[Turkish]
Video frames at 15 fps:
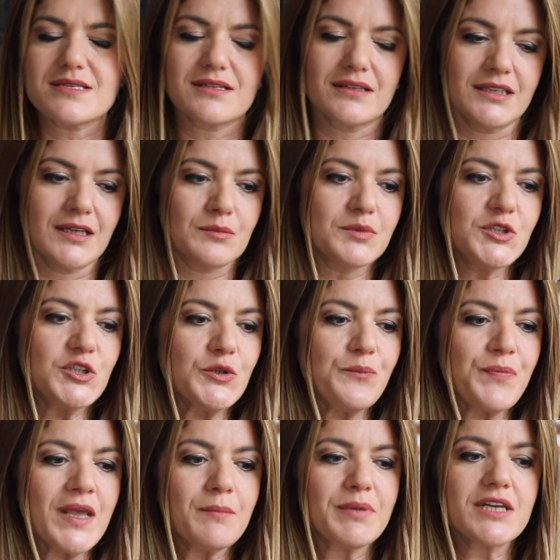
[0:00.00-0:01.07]
sıralamış.
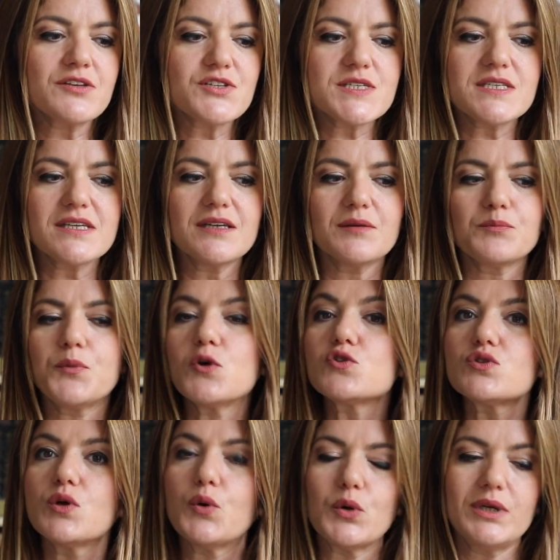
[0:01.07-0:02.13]
Birincisi
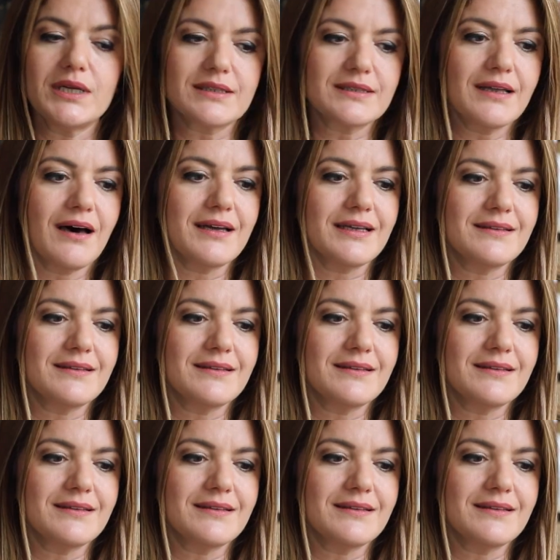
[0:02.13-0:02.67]
posta oylarına